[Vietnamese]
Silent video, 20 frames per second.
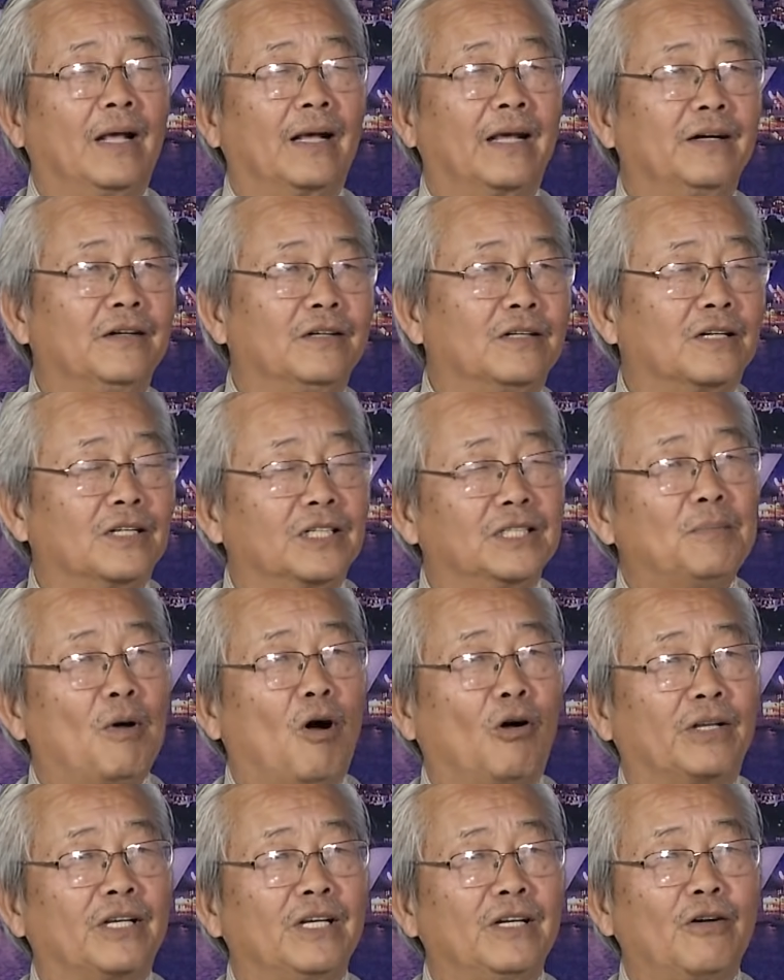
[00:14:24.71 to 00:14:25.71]
cái đường lưỡi
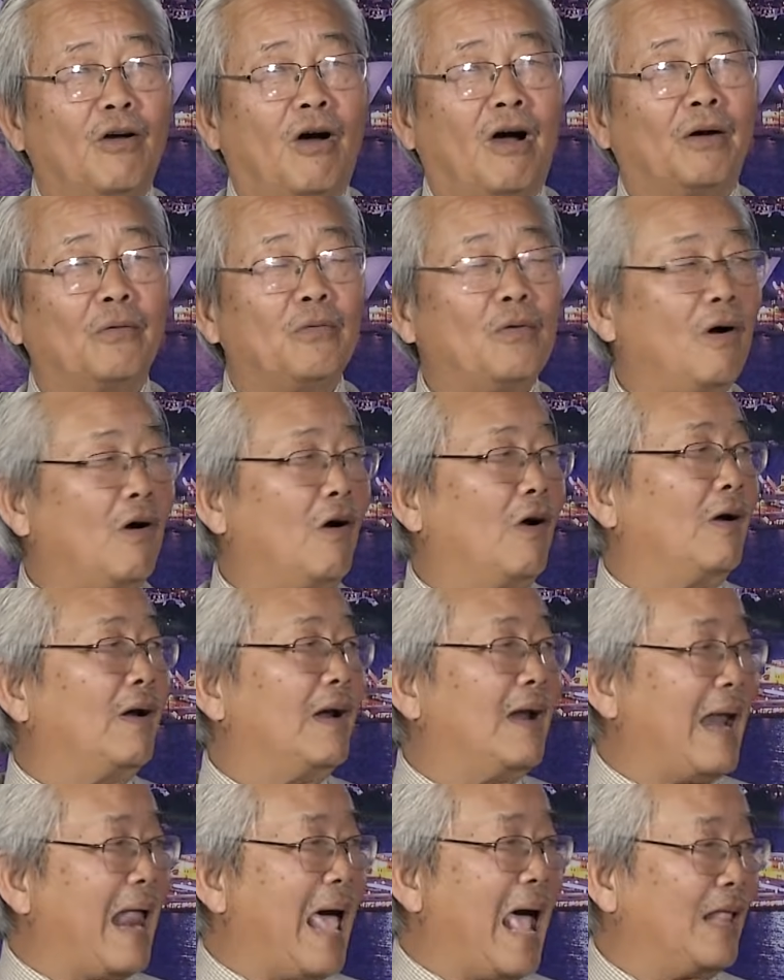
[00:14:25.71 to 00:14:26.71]
bò chín đoạn của họ
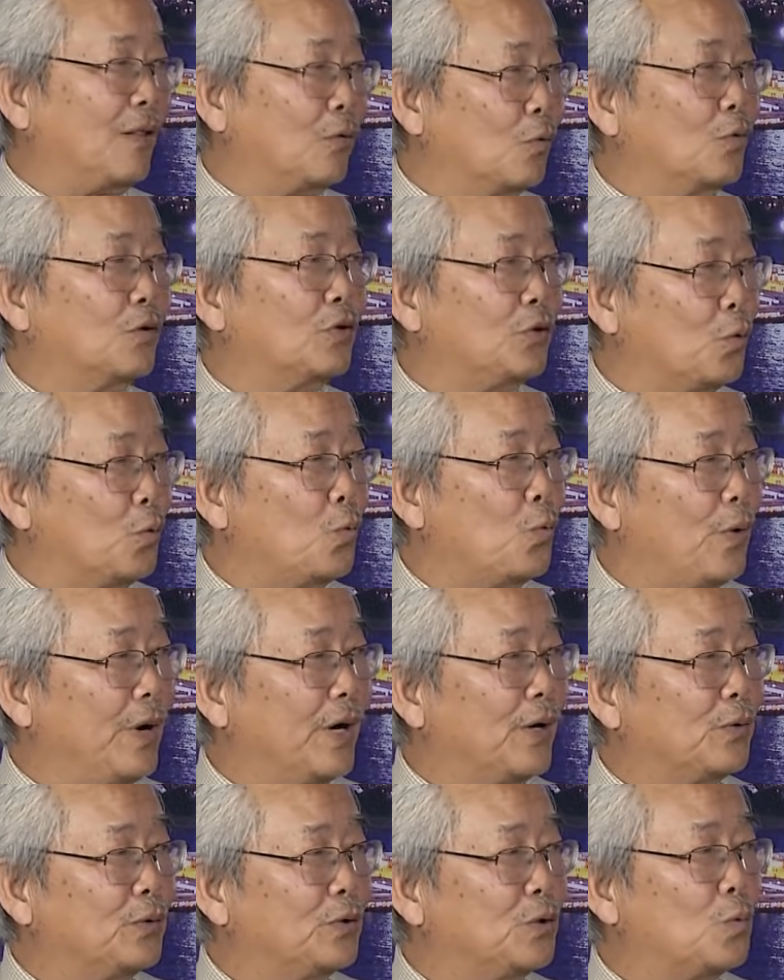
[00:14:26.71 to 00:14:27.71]
là thuộc chủ
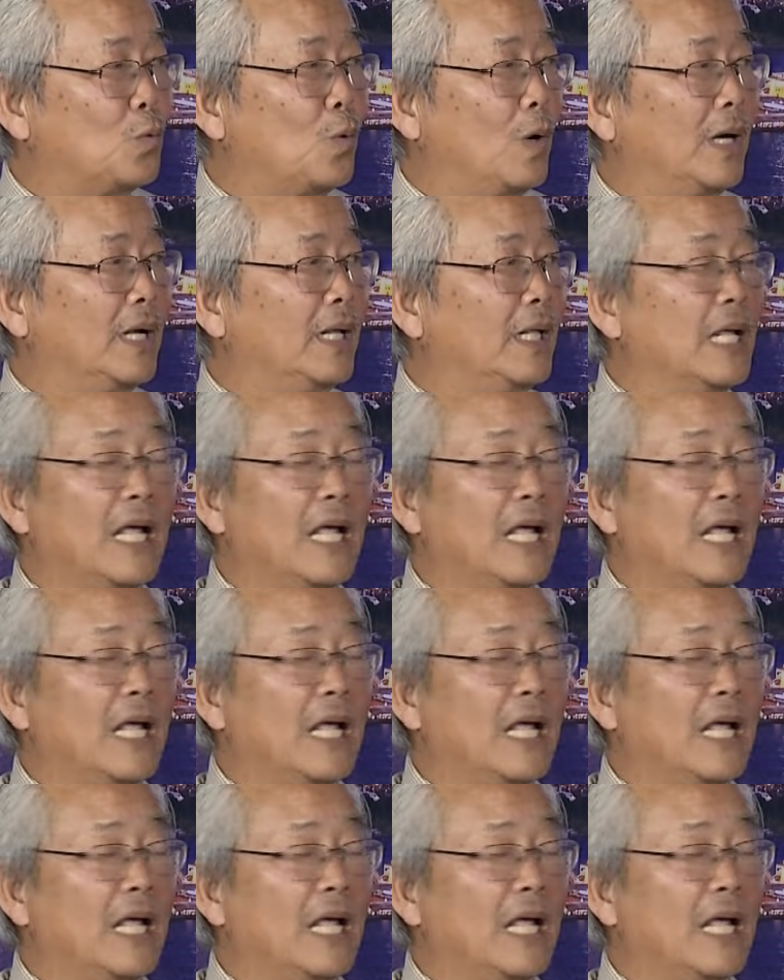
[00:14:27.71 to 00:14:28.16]
quyền của Trung Quốc